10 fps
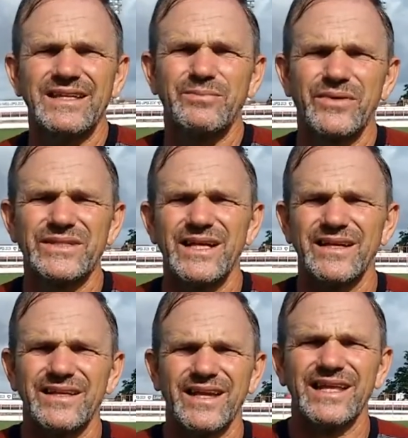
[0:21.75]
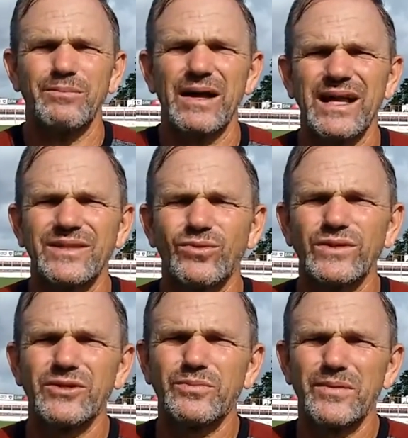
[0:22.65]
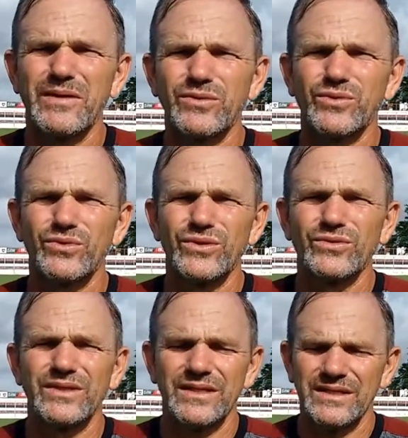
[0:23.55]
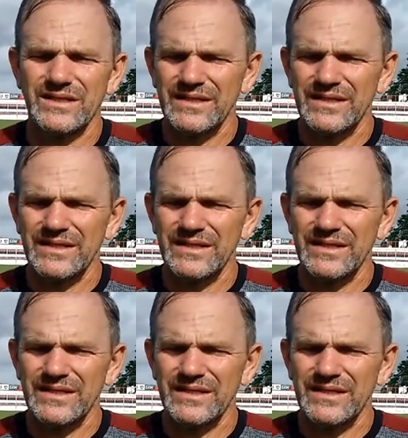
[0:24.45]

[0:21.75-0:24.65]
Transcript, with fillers: Depois da, daquela maratona do primeiro turno, né?